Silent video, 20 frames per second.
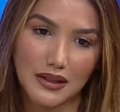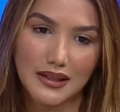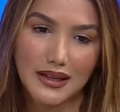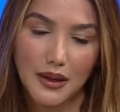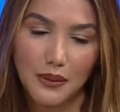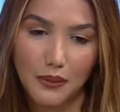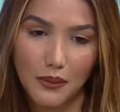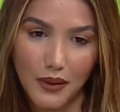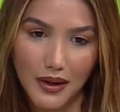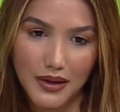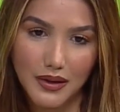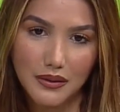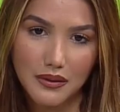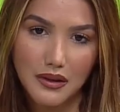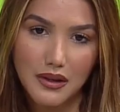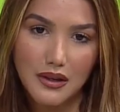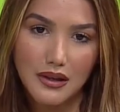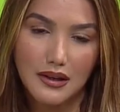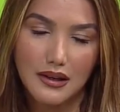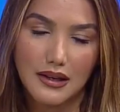Qué bueno
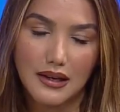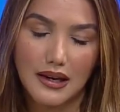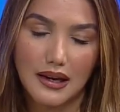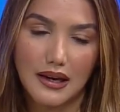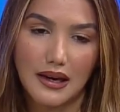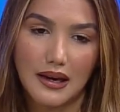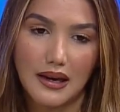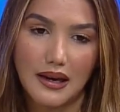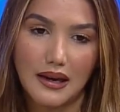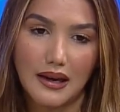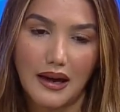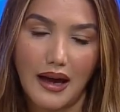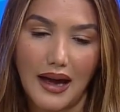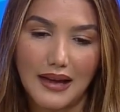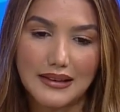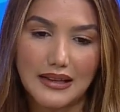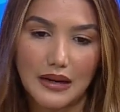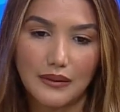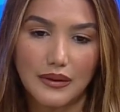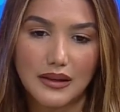que a
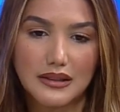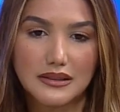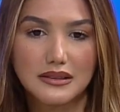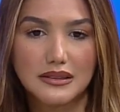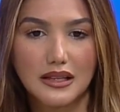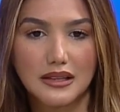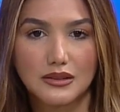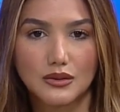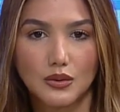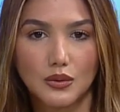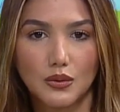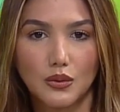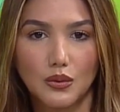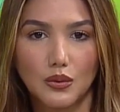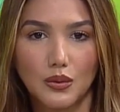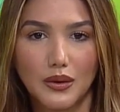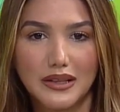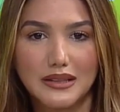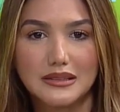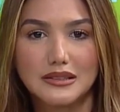través de su
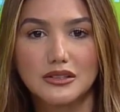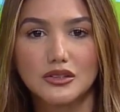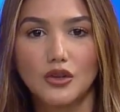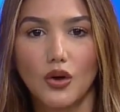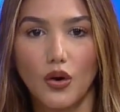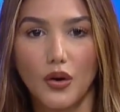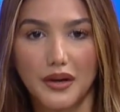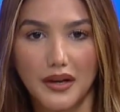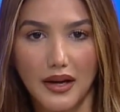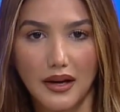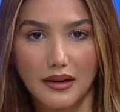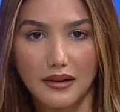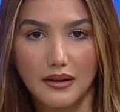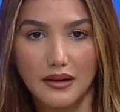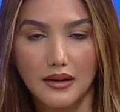historia